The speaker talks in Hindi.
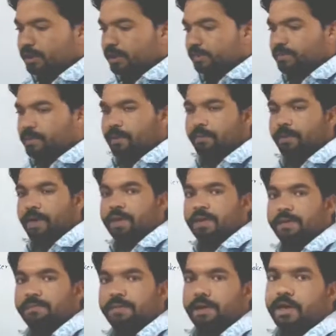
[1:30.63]
सबसे
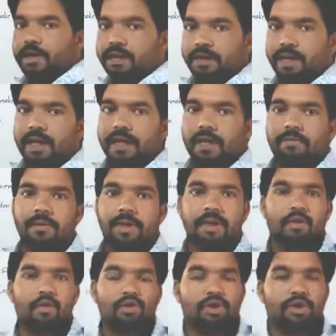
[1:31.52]
पहले चैप्टर की स्टार्टिंग में
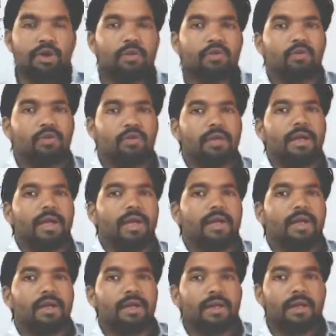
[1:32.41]
एक क्वेश्चन उठता
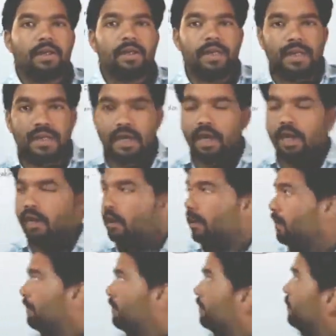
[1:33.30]
है कि क्या
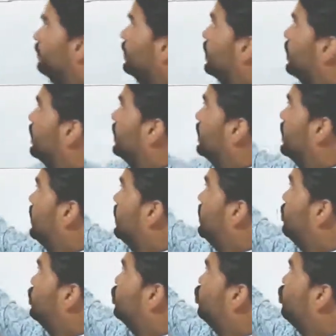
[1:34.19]

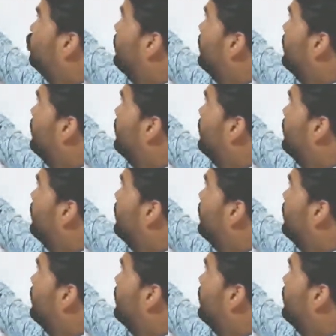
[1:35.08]
कैन शू